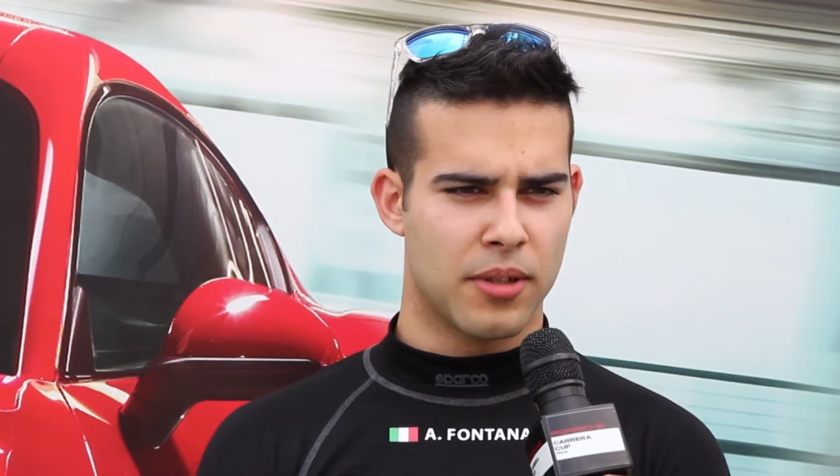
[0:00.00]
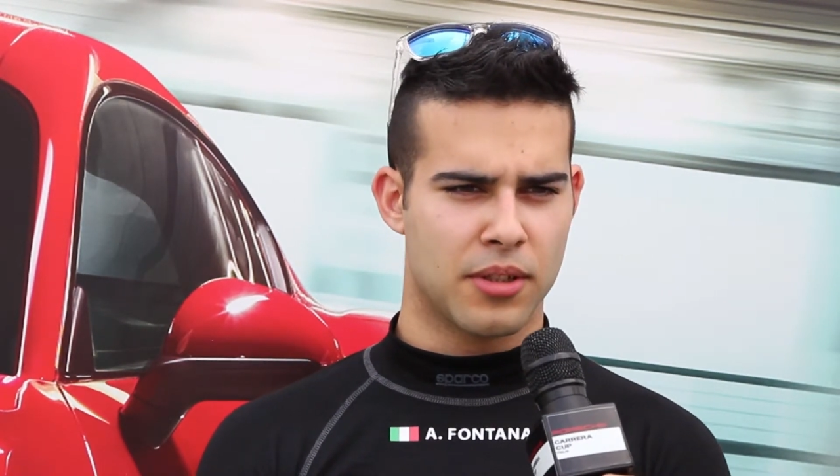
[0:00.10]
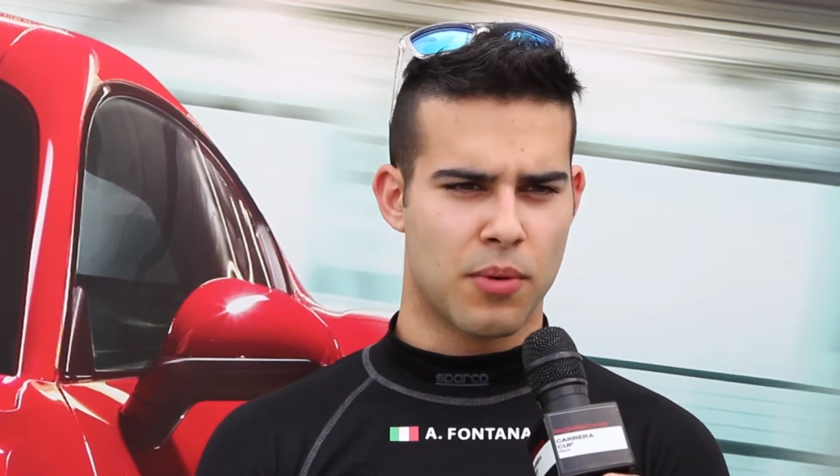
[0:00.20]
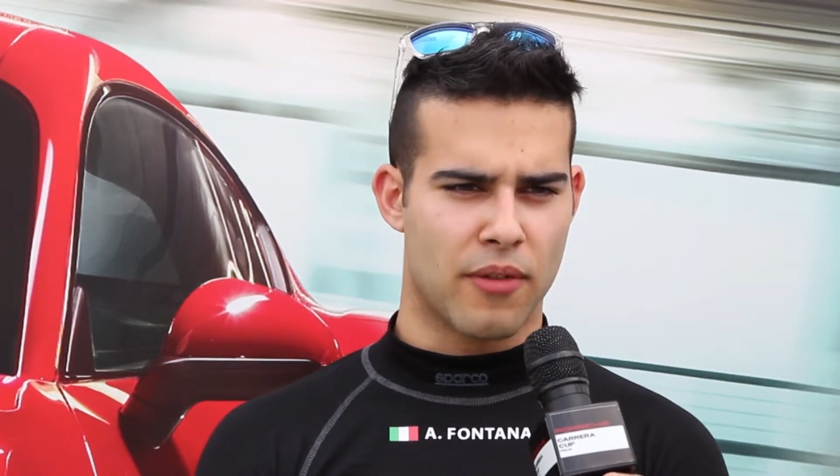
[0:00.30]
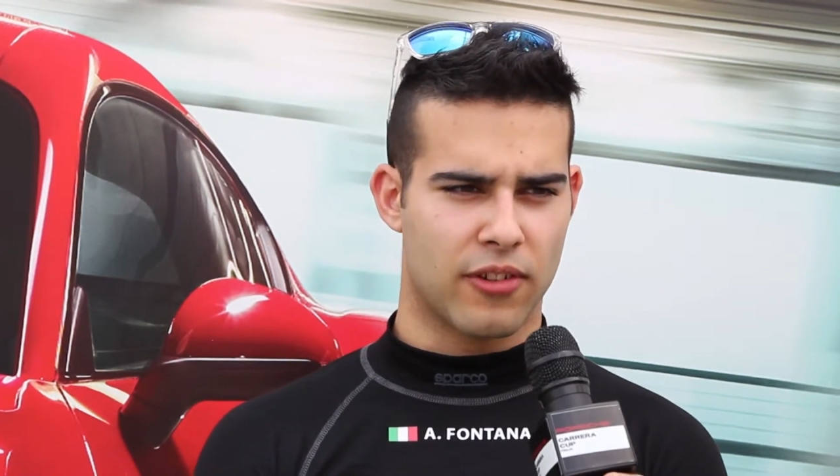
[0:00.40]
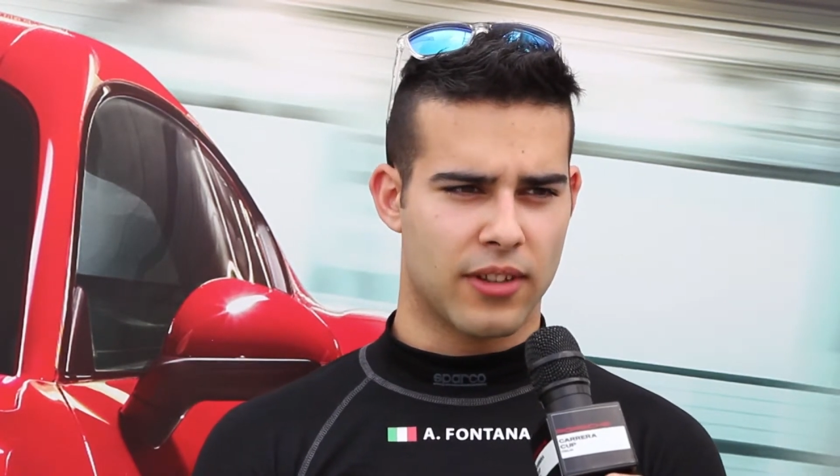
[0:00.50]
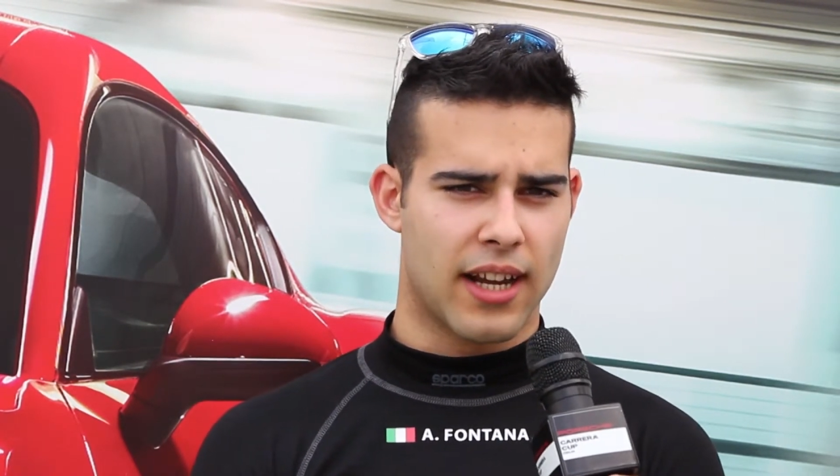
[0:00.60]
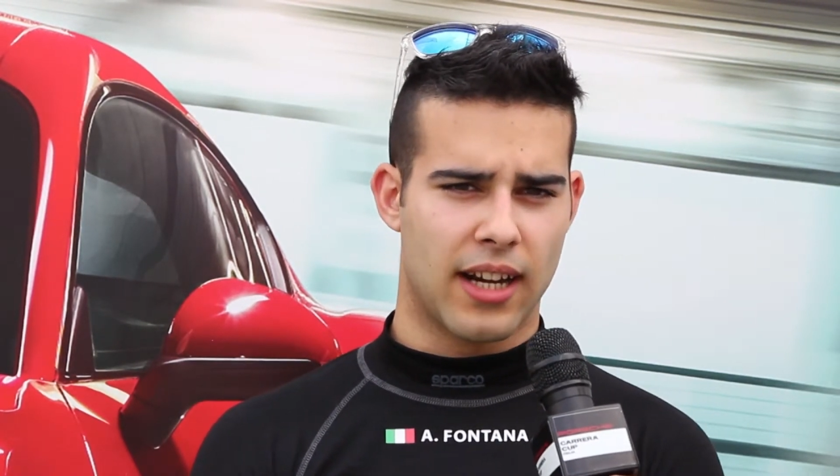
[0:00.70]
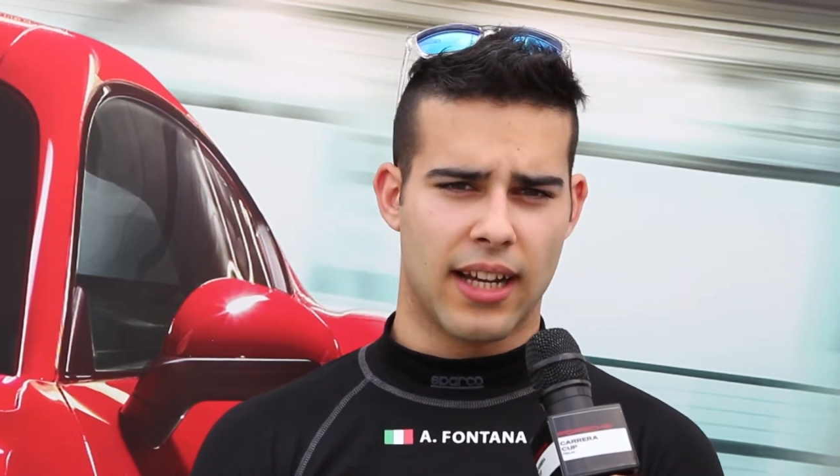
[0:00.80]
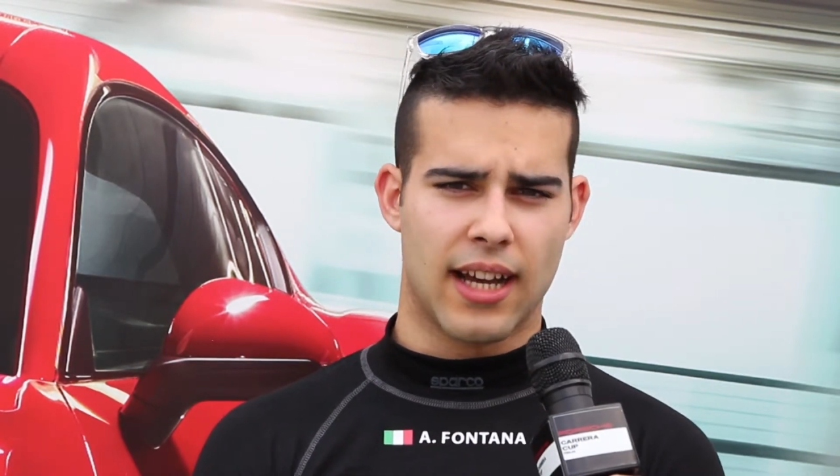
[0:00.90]
come, si può
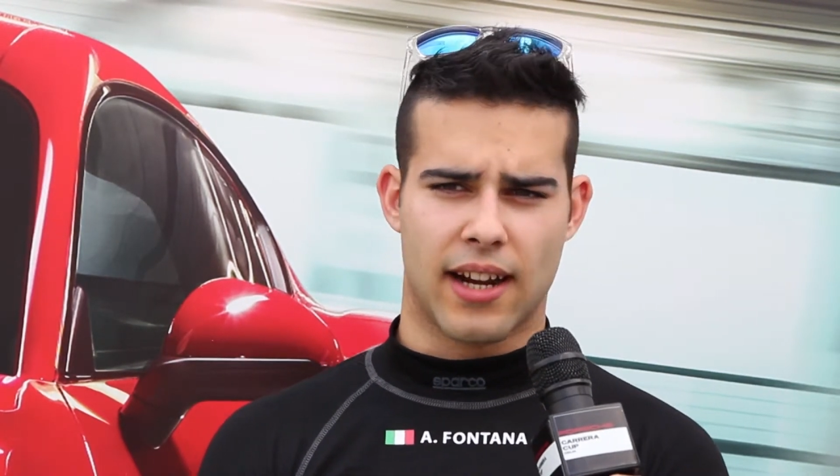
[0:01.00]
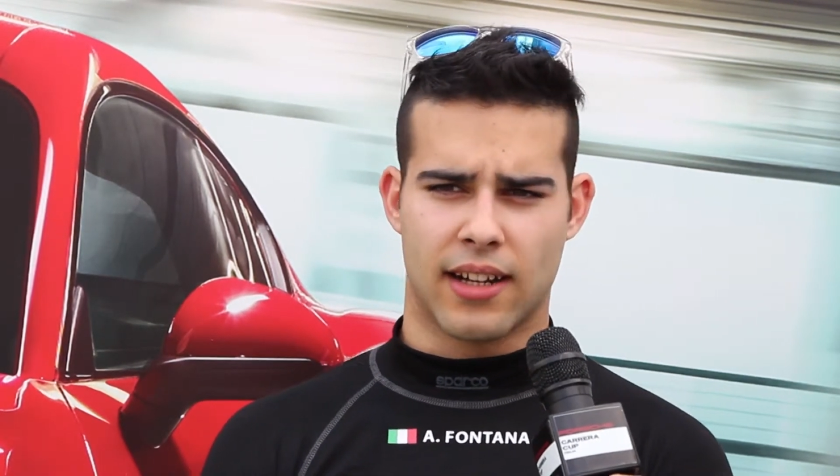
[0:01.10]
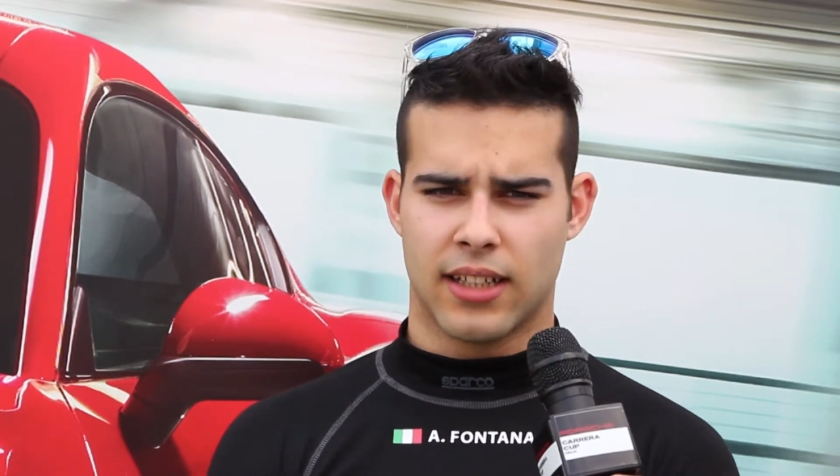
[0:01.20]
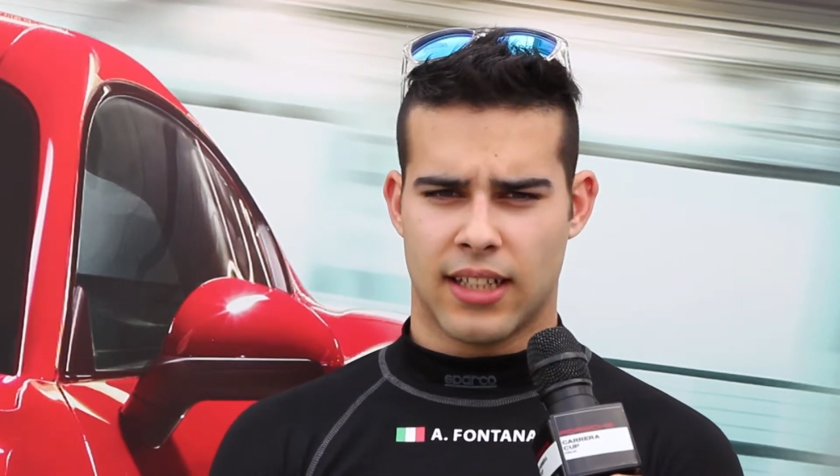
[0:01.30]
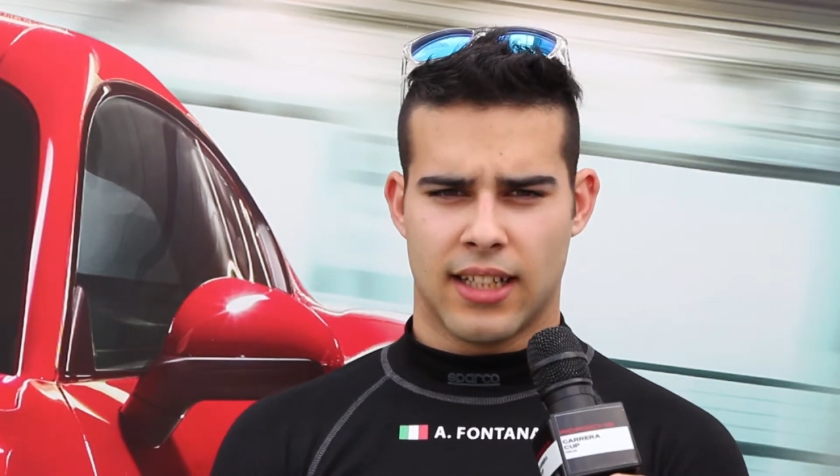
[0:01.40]
affrontare la gara.